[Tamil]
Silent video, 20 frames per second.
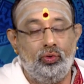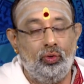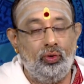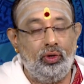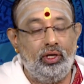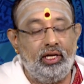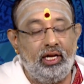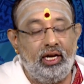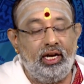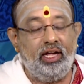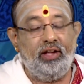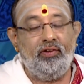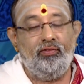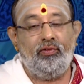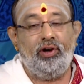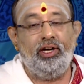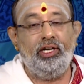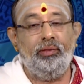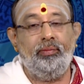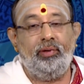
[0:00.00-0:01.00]
சூரியனை
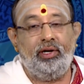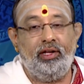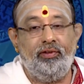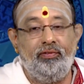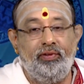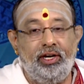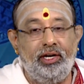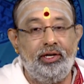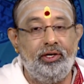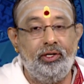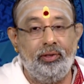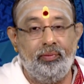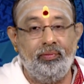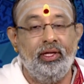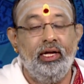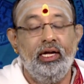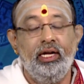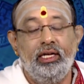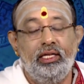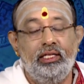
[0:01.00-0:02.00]
வழிபட
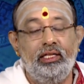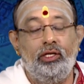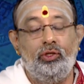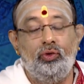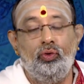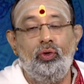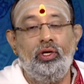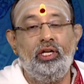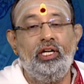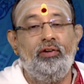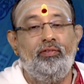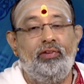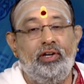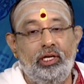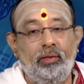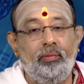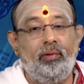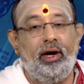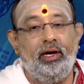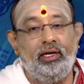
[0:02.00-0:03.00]
வேண்டும் இந்த சூரிய
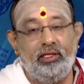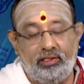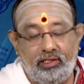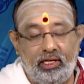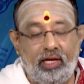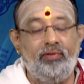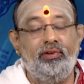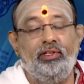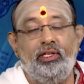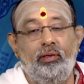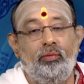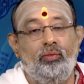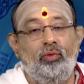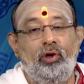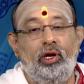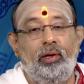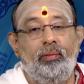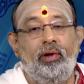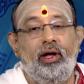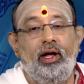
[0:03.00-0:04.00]
வழிபாடு செய்வதன்
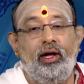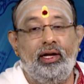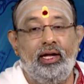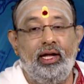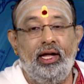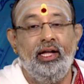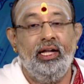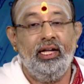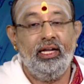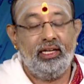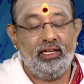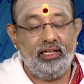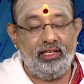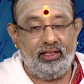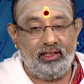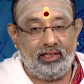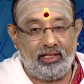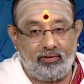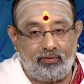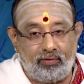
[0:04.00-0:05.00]
மூலமாக
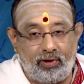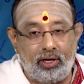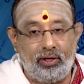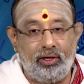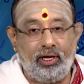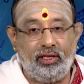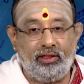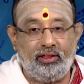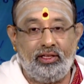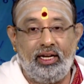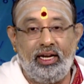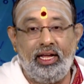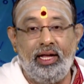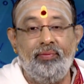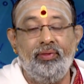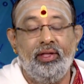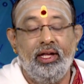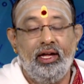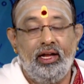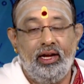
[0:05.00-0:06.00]
இந்த
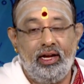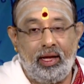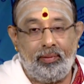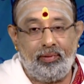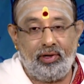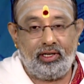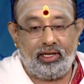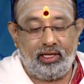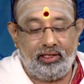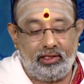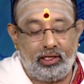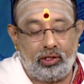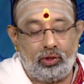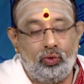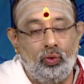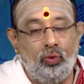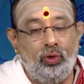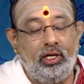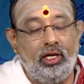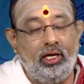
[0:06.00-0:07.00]
வருடத்திலே நமக்கு அந்த
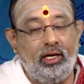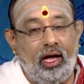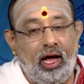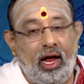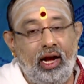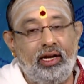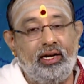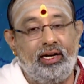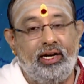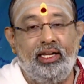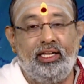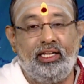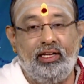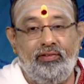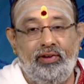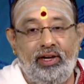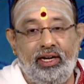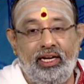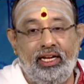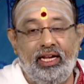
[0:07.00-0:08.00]
சூரியனால் கிடைக்க
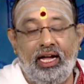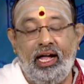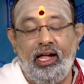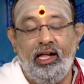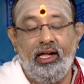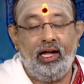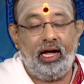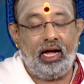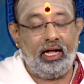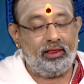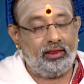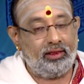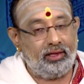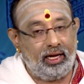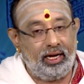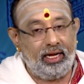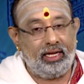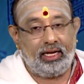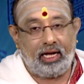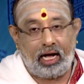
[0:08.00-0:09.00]
வேண்டிய
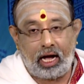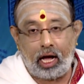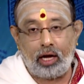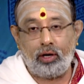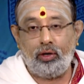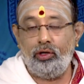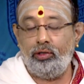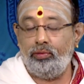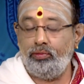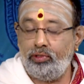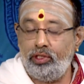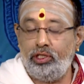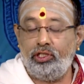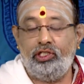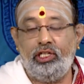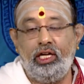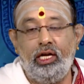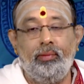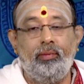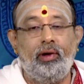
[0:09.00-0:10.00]
அத்தனை அருளும்
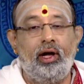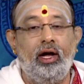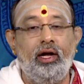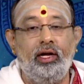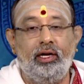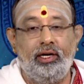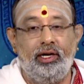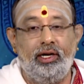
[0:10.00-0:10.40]
நிச்சயமாக